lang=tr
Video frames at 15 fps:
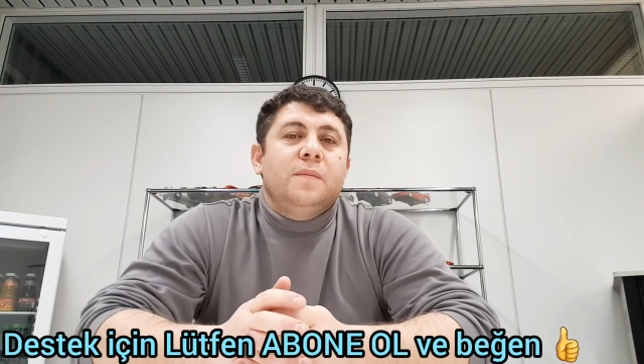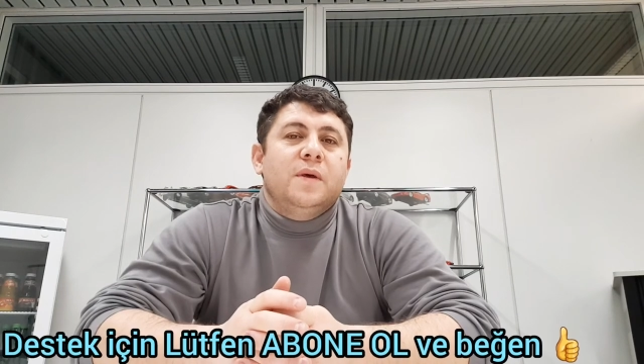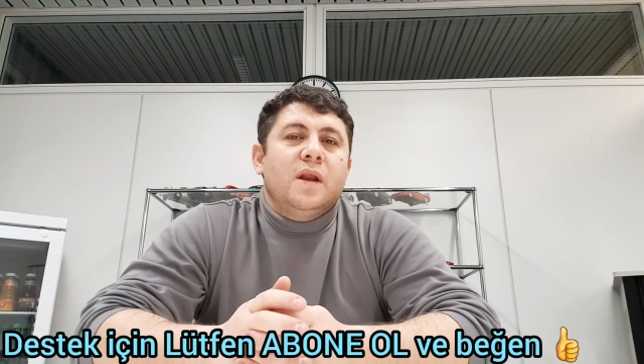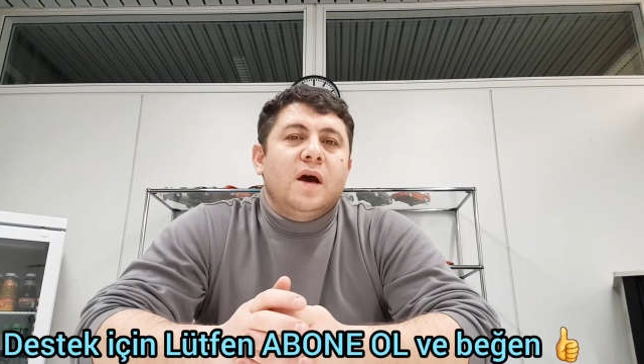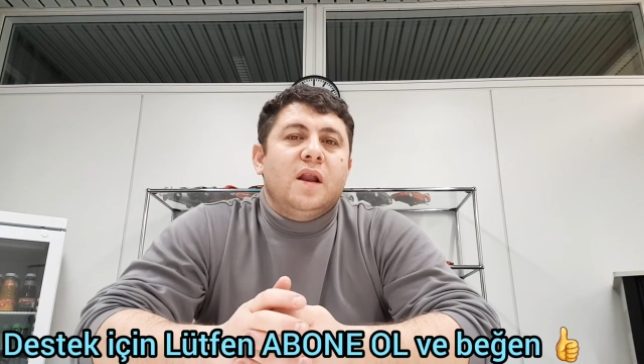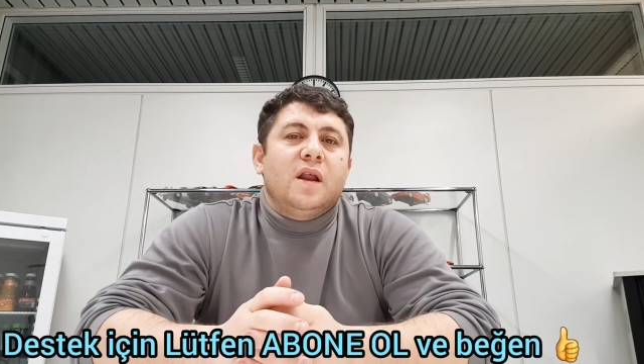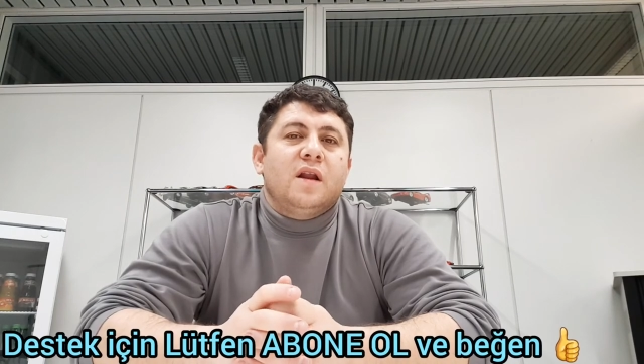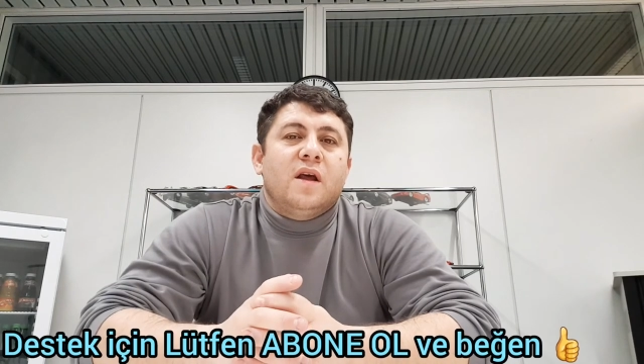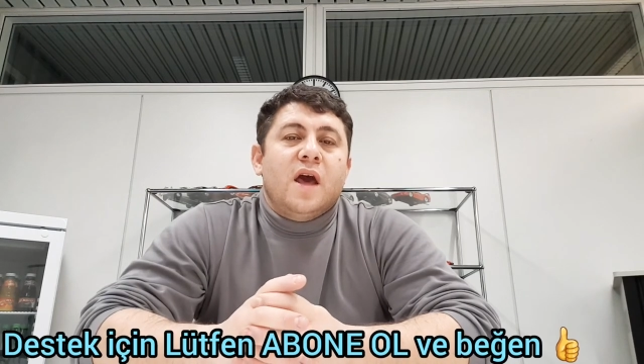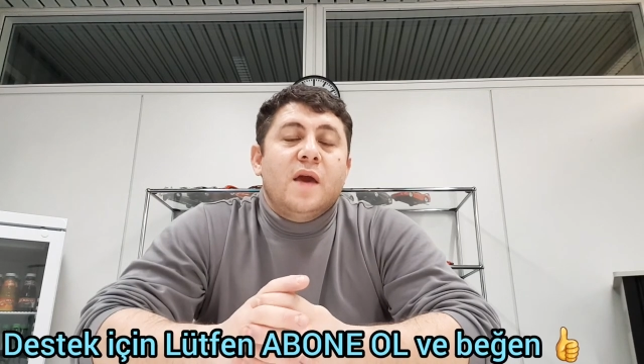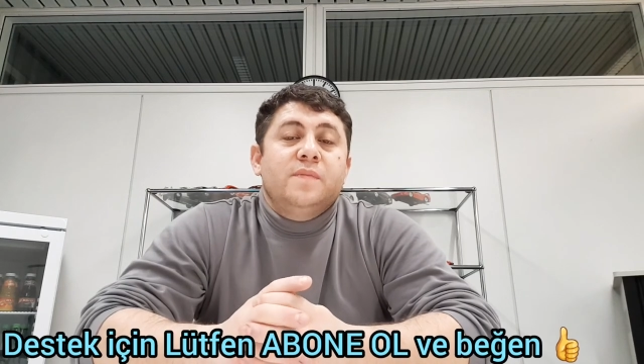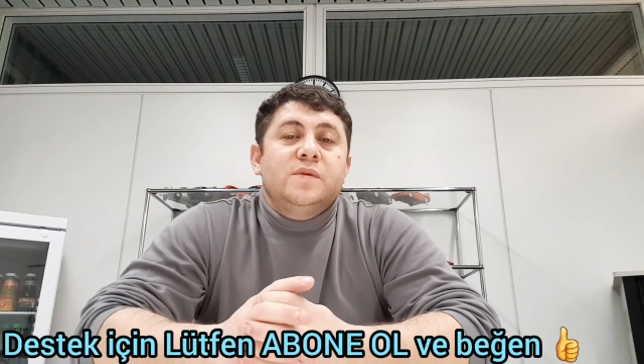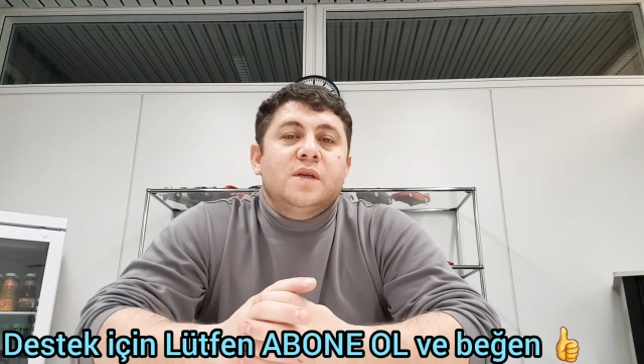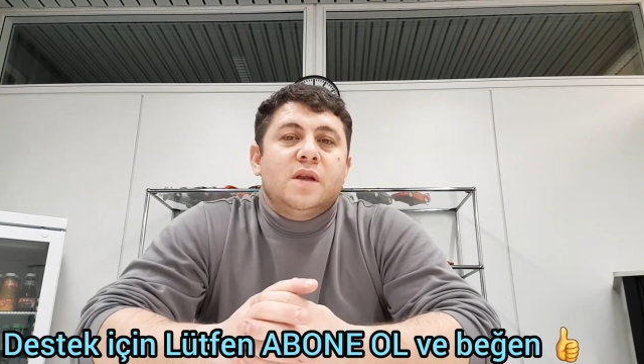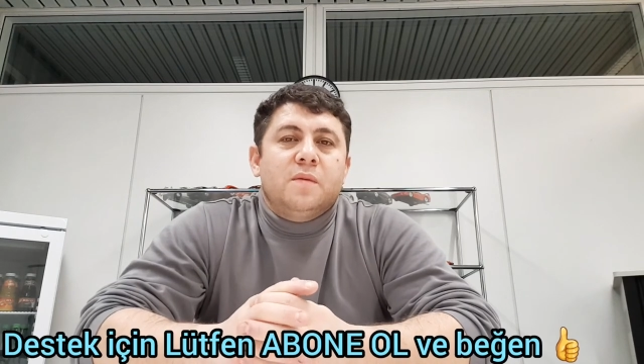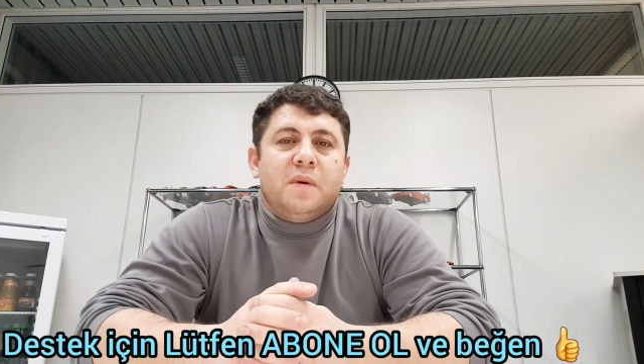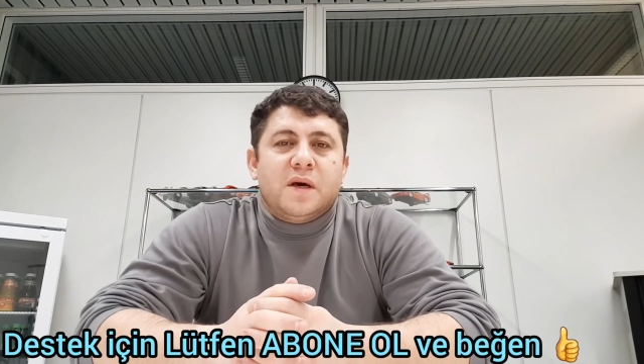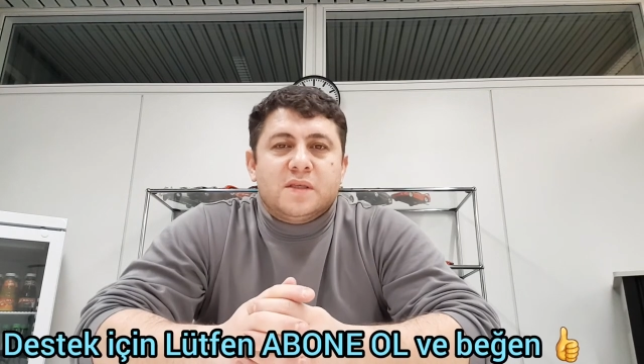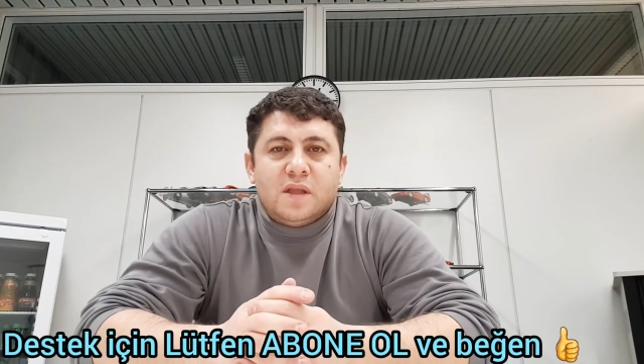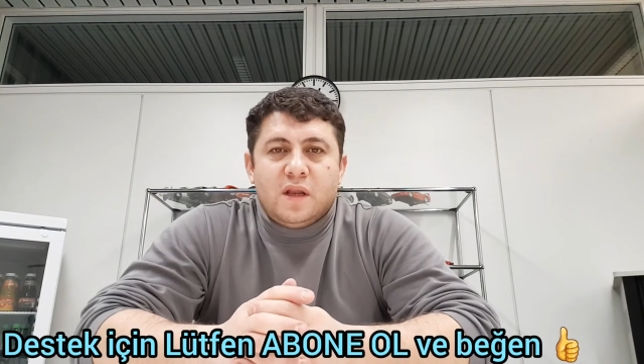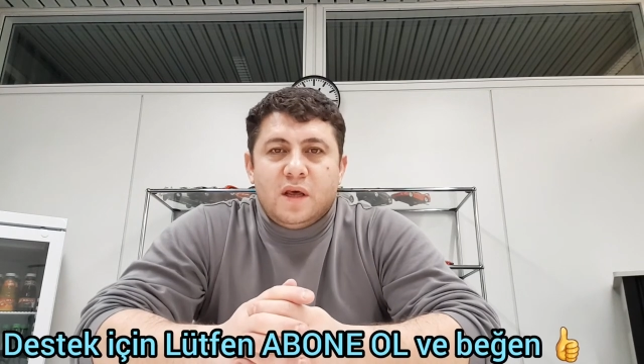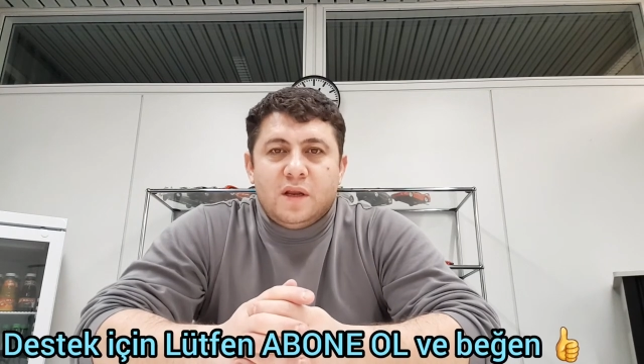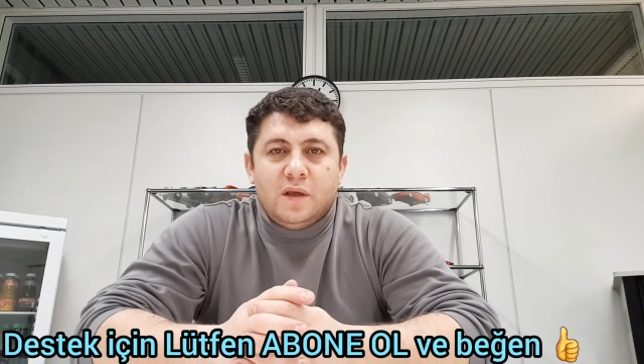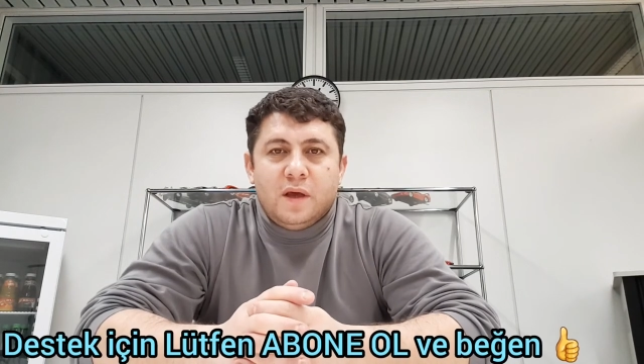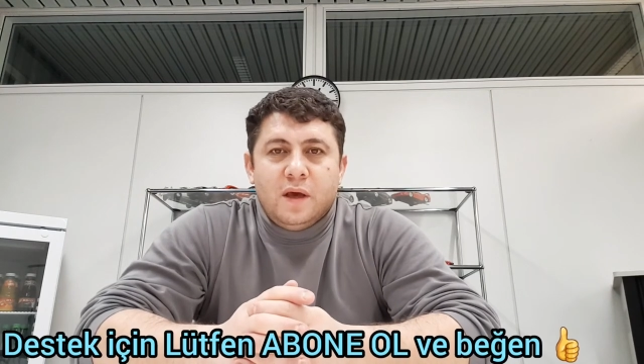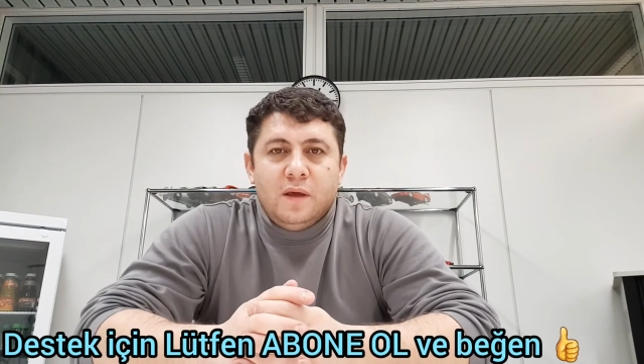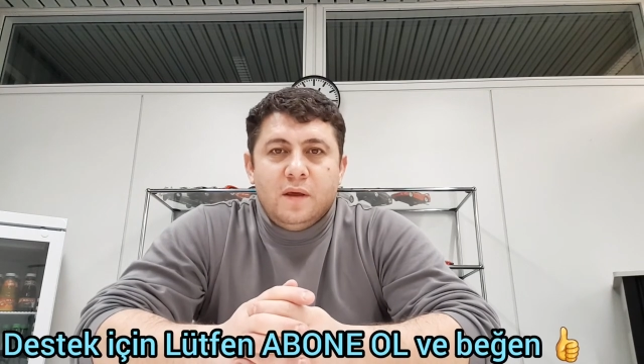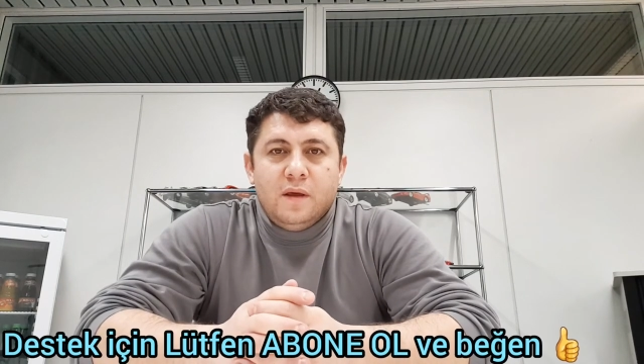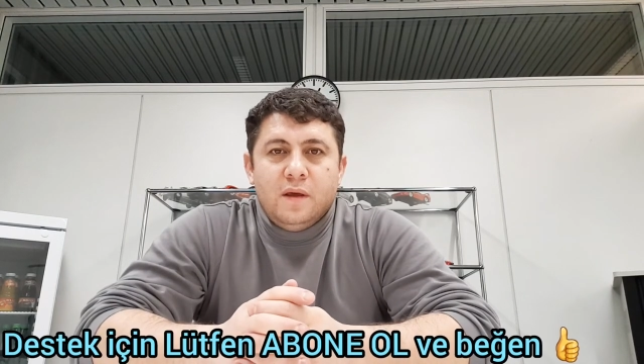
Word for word: binalarına hepsini bastılar ya.